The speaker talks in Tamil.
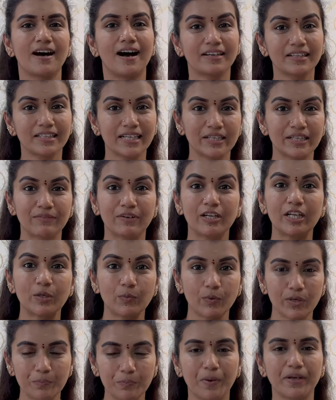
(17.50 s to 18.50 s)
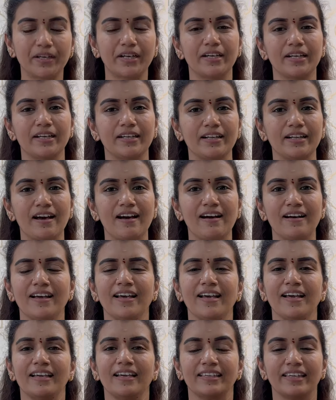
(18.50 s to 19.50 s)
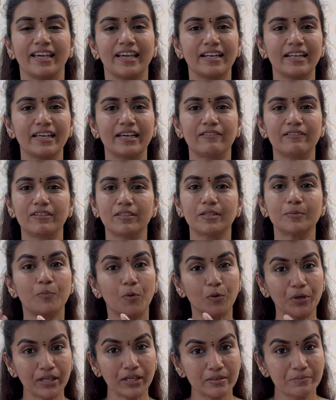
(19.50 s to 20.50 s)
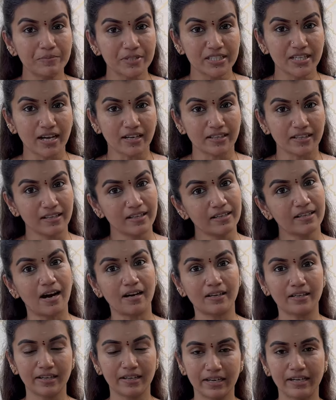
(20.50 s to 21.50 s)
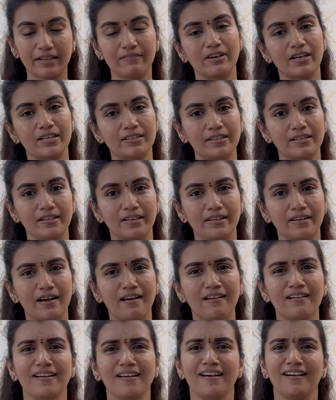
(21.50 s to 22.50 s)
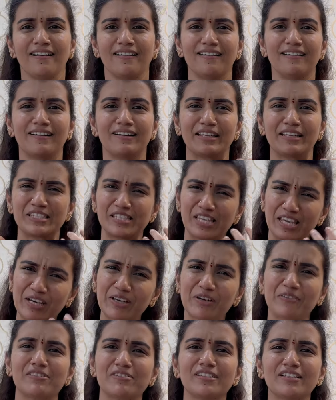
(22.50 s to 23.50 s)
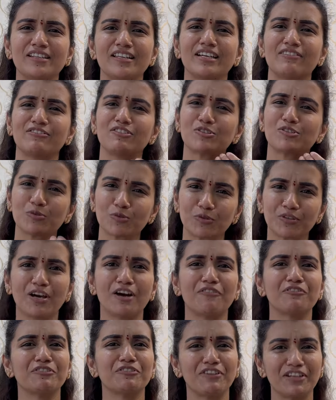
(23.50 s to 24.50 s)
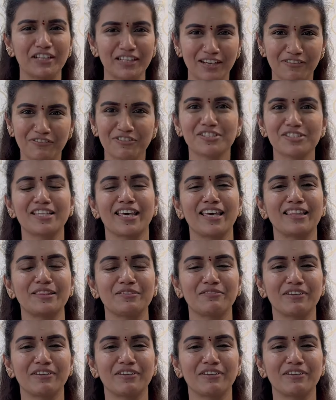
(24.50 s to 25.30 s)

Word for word: காற்றுக்கிணை வேலை குவிட் பண்ணிட்டீங்களா ஏன் நீங்கள் வந்து பொன்னியில் பிஸியானதால காற்றுக்கிணையிலே வரது இல்லையா சீக்கிரம் வந்து நீங்கள் வந்து சூர்யாவையும் வெளியிலாவையும் சேர்த்து